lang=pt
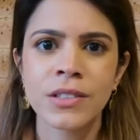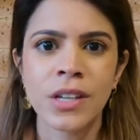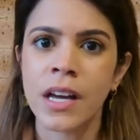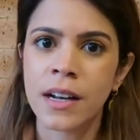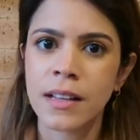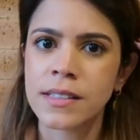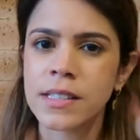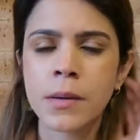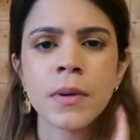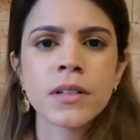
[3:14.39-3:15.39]
que já era lá em
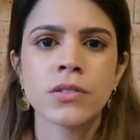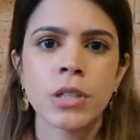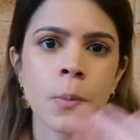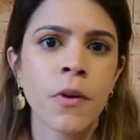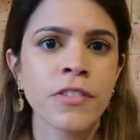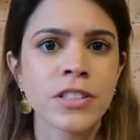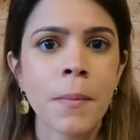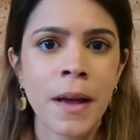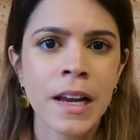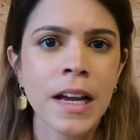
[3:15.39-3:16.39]
cima, então tinha uma
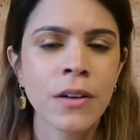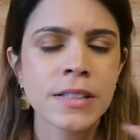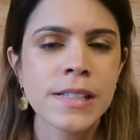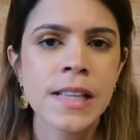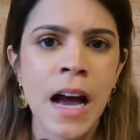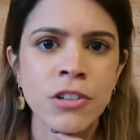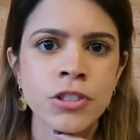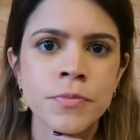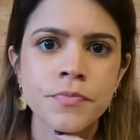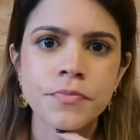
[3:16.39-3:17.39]
vista bem legal da
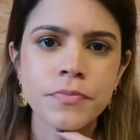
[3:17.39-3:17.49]
cidade.